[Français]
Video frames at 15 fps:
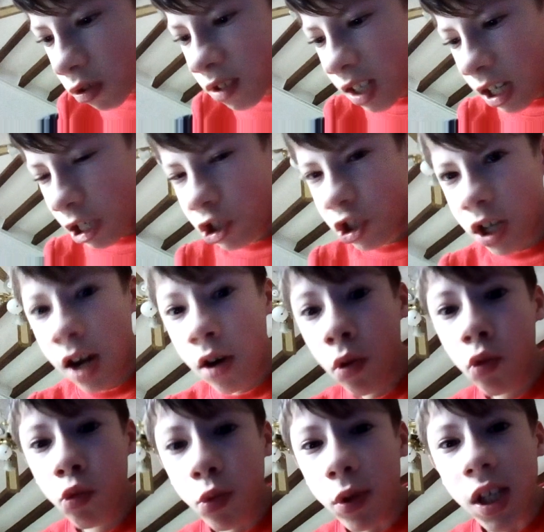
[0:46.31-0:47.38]
Scratch
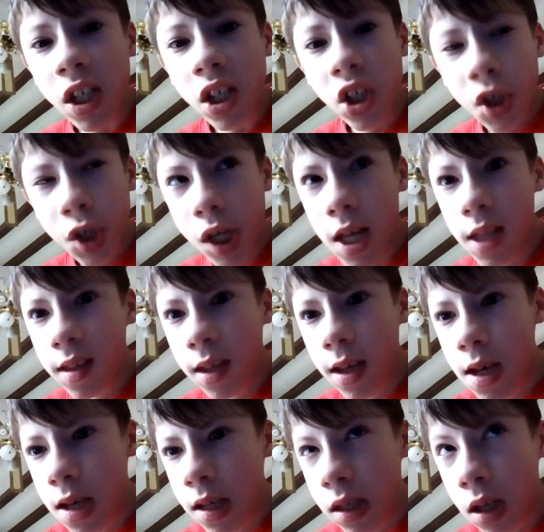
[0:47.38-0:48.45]
Alors oui, j'y
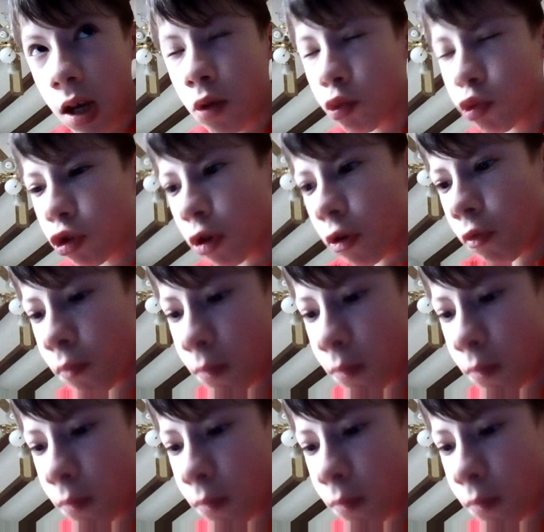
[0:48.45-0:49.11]
étais il y a longtemps